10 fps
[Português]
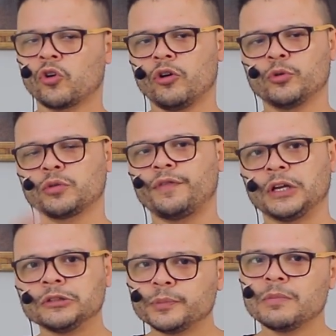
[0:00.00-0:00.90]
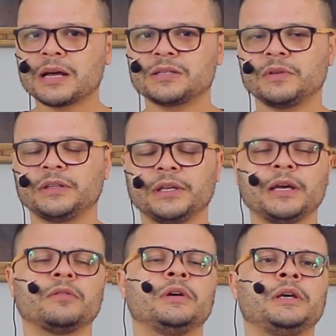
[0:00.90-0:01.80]
Como eu estou falando para o Brasil
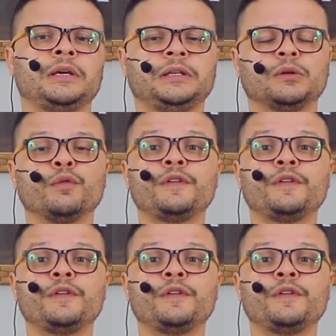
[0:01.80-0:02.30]
inteiro, então